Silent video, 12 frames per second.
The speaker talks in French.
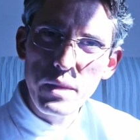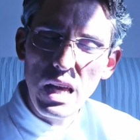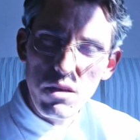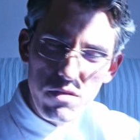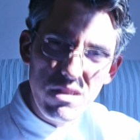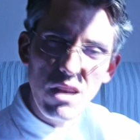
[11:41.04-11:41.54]

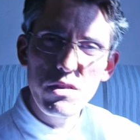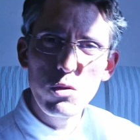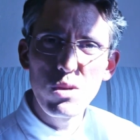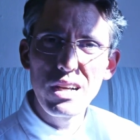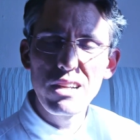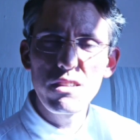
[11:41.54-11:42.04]
Et vis-à-vis de
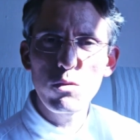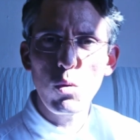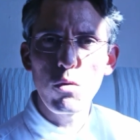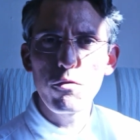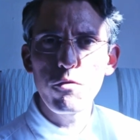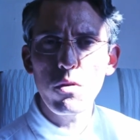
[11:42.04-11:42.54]
l'Église
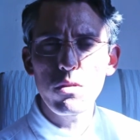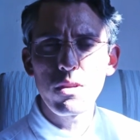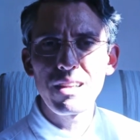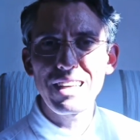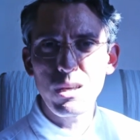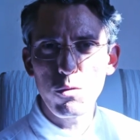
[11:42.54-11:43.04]
triomphante,
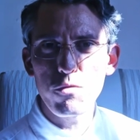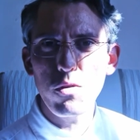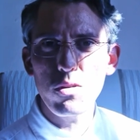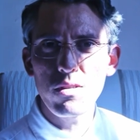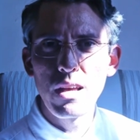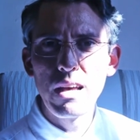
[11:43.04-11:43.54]

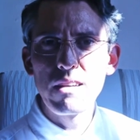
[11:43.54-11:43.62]
triomphante